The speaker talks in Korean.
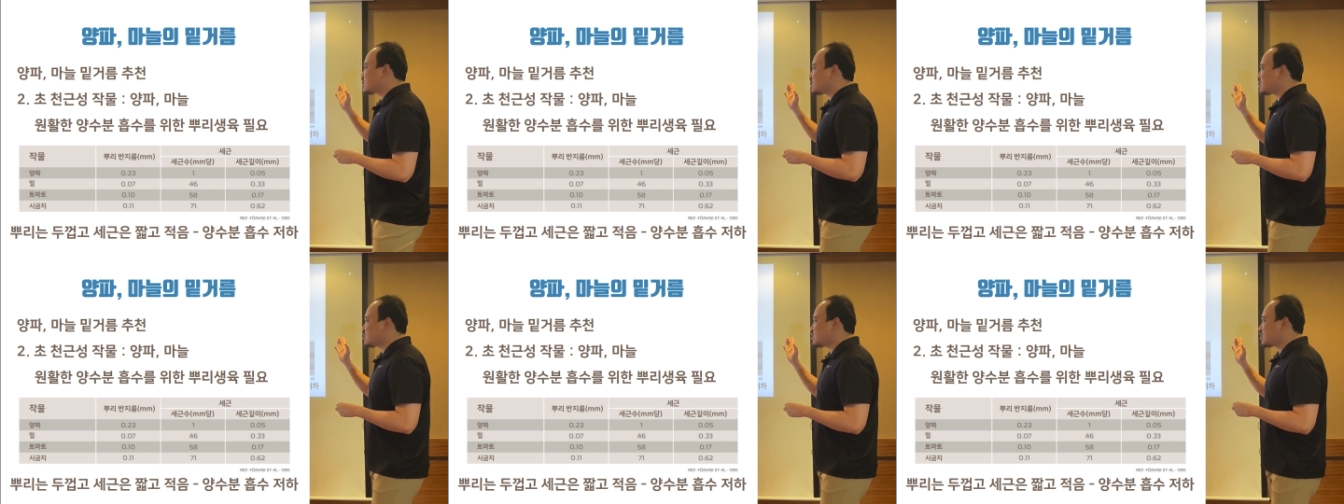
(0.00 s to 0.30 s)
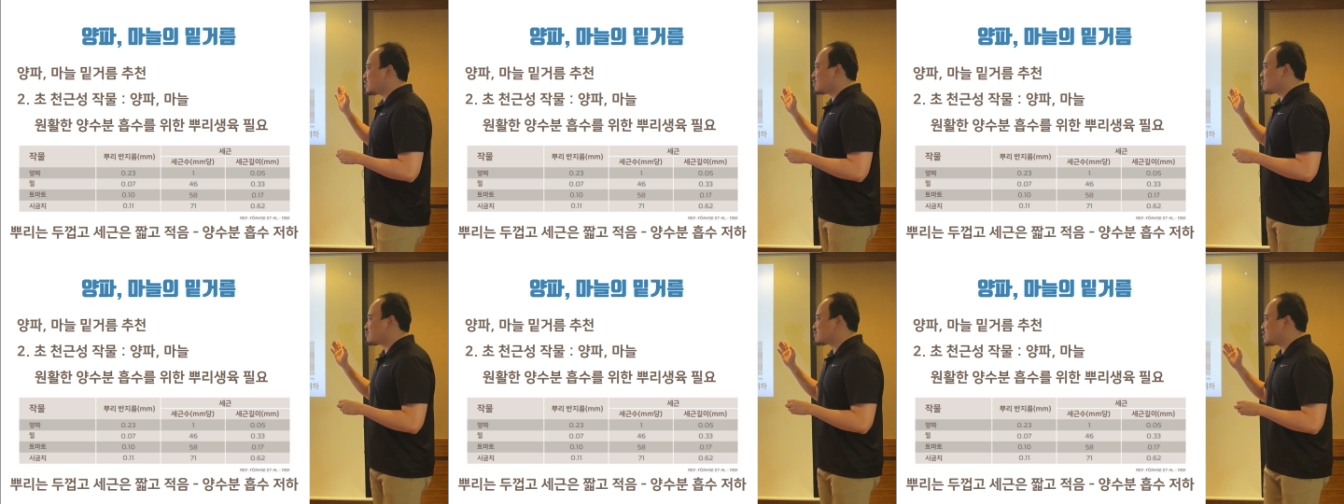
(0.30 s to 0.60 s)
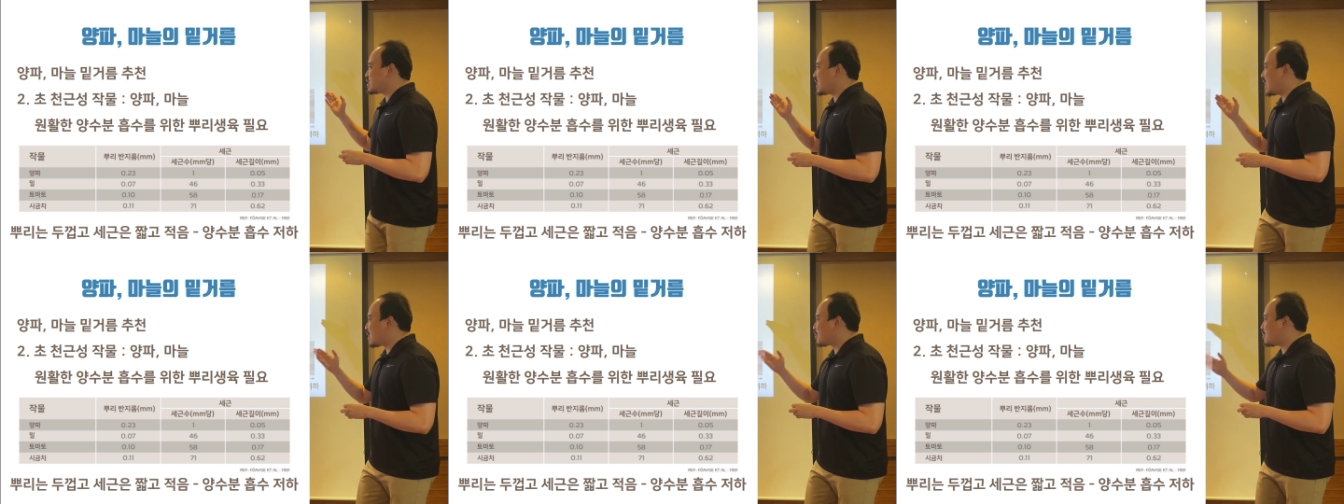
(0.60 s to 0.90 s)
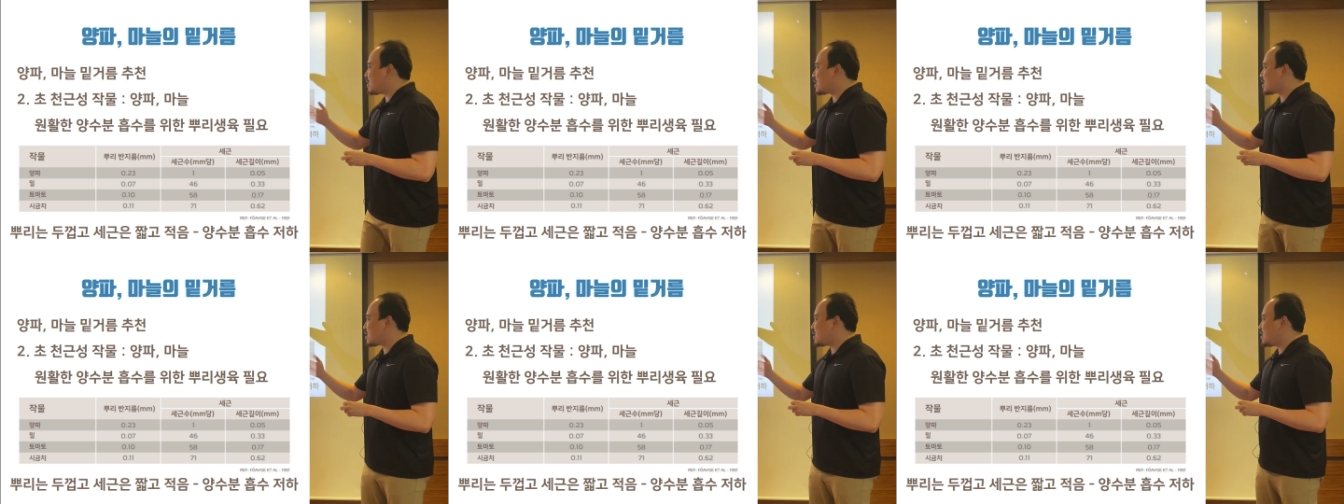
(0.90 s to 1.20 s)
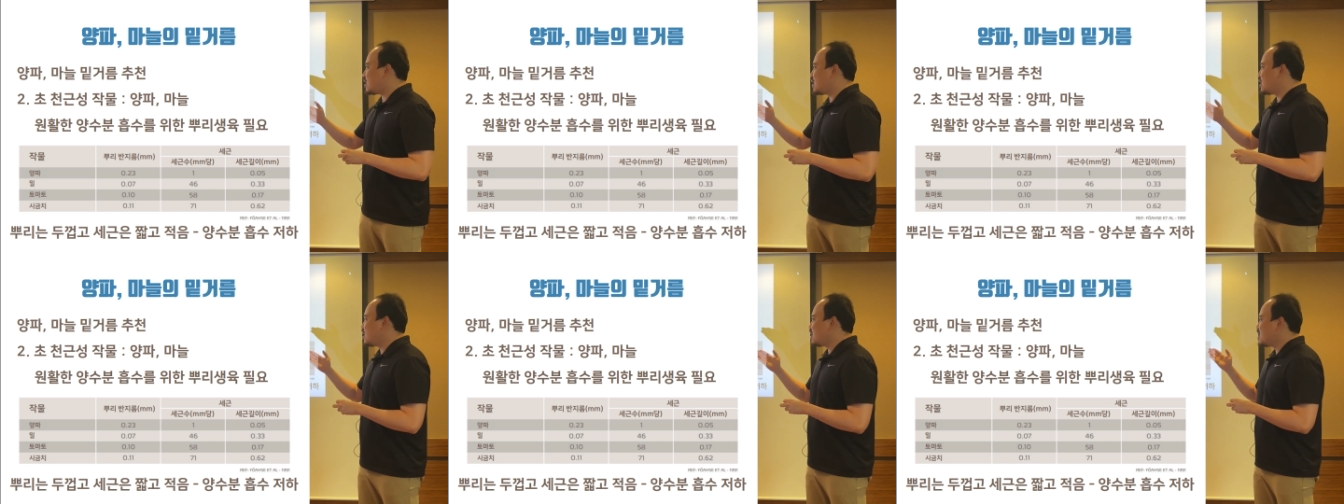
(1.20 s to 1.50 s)
같은 경우는
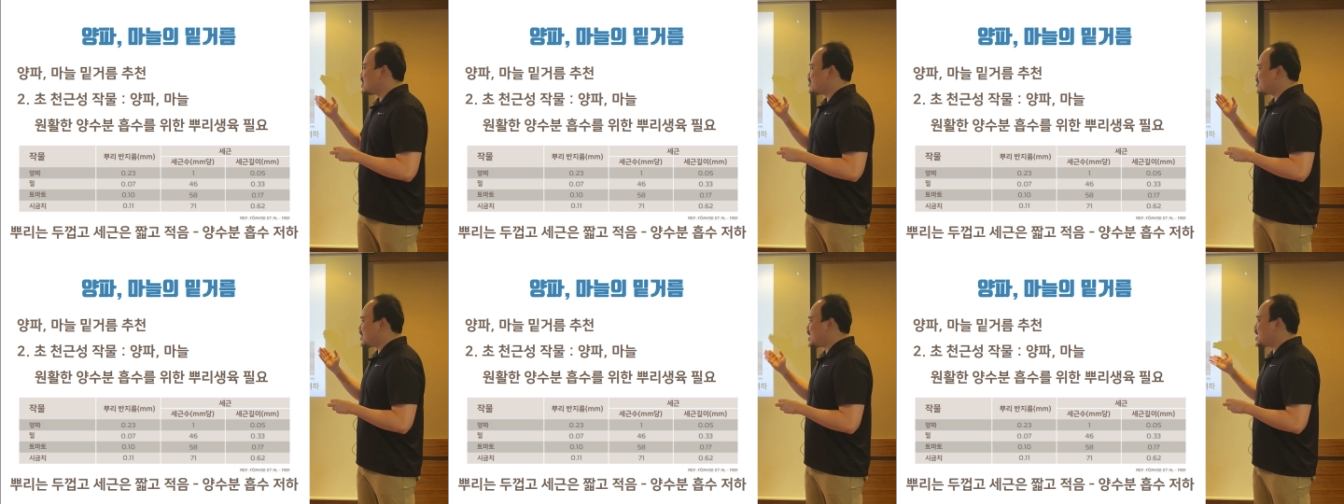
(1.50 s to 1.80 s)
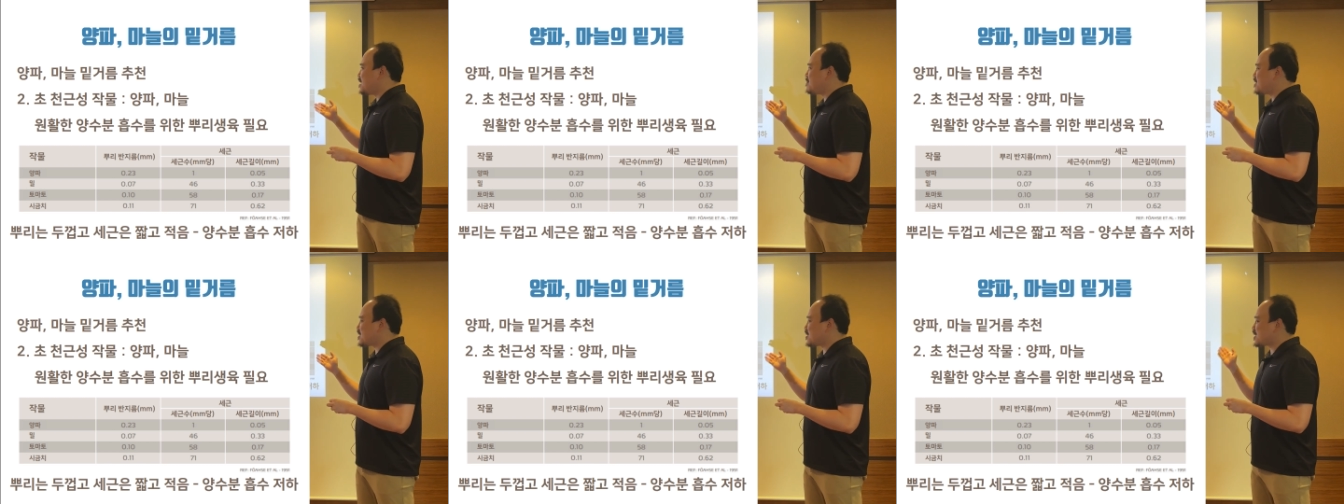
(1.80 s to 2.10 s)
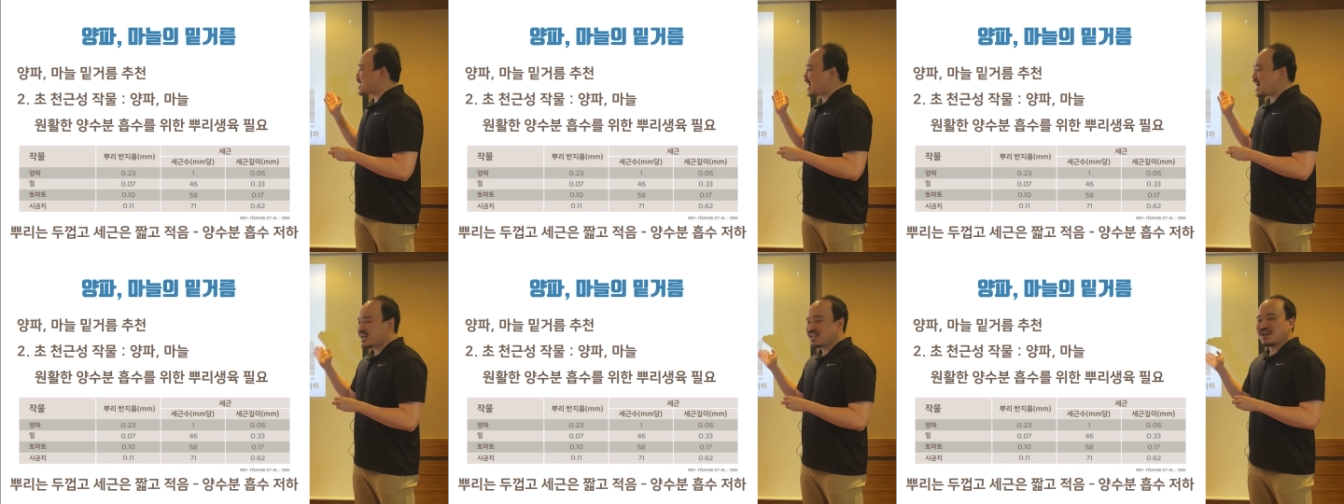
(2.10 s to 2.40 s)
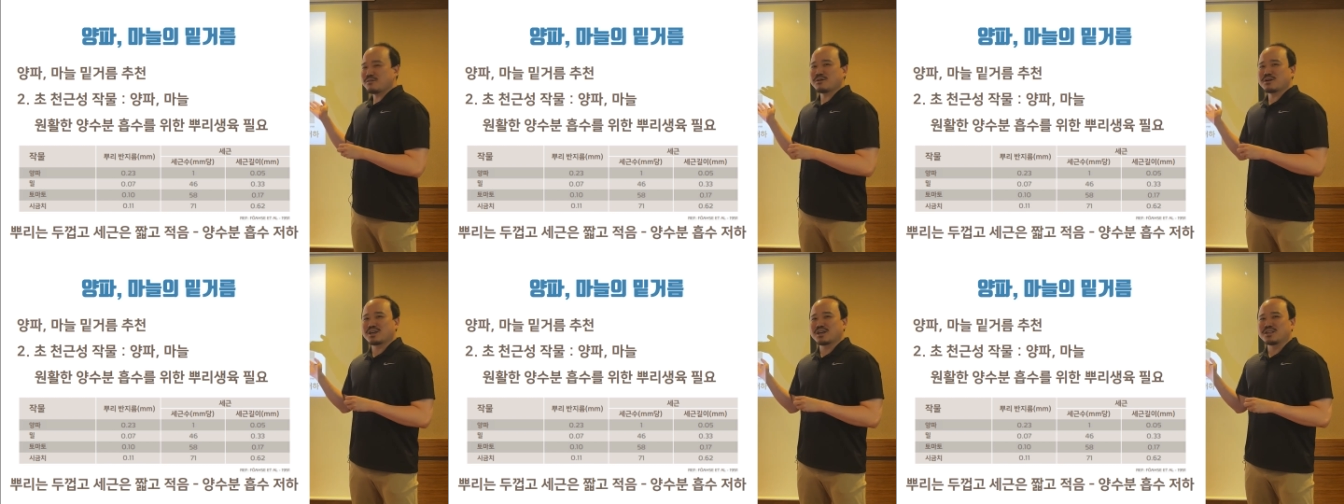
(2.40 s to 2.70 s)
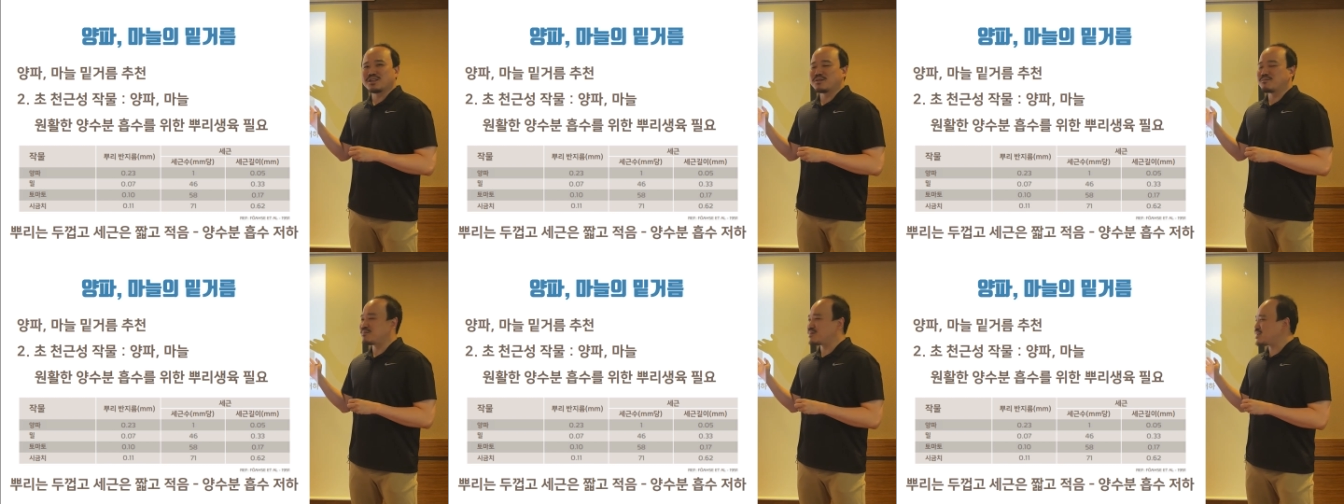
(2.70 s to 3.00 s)
양파가 밀리미터당 하나밖에
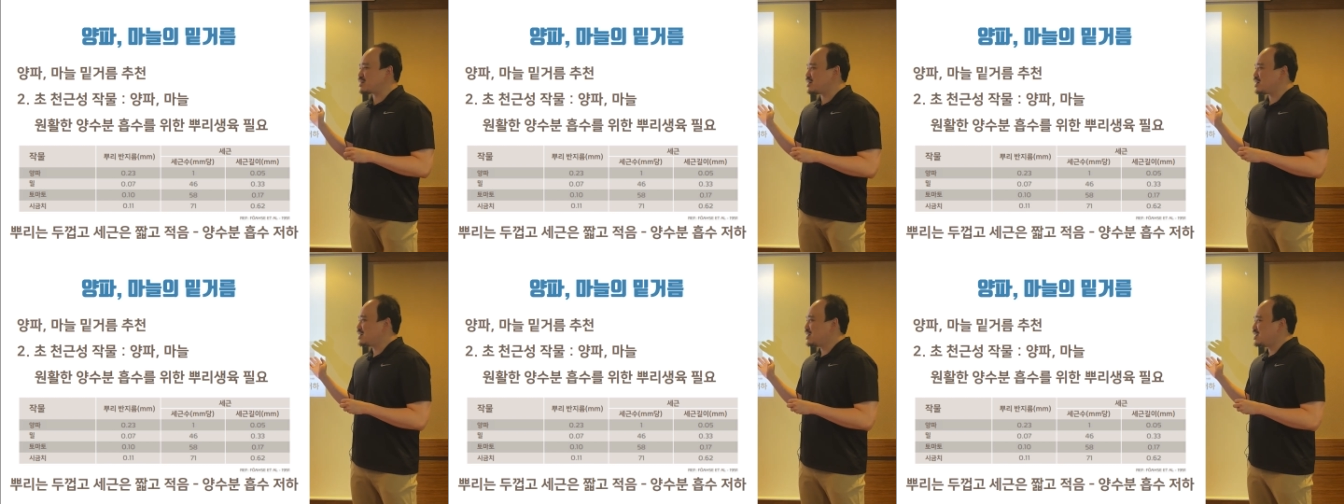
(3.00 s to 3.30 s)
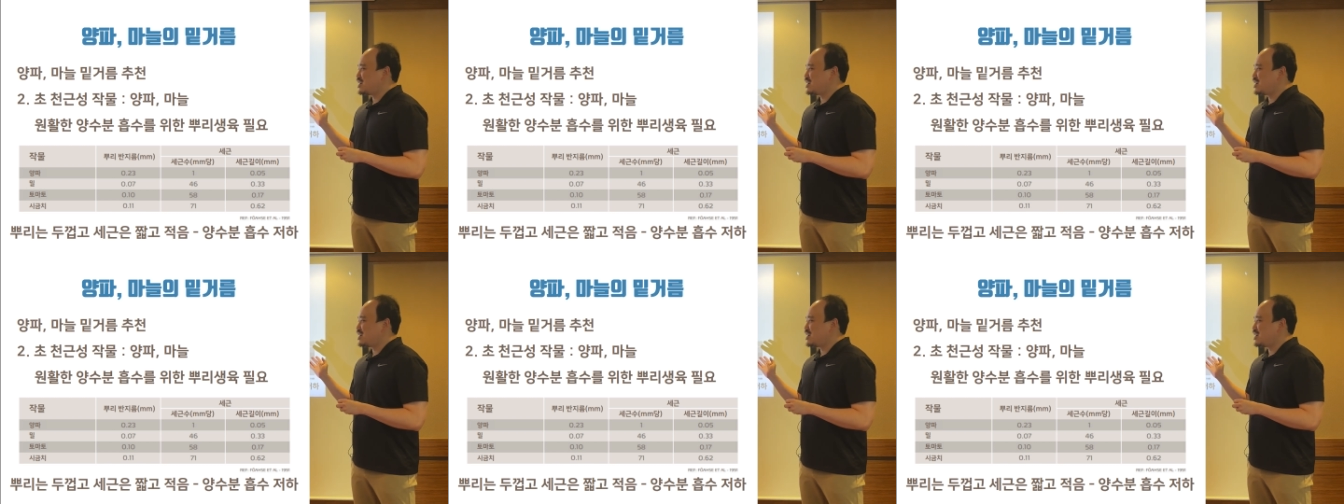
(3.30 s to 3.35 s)
안 됩니다.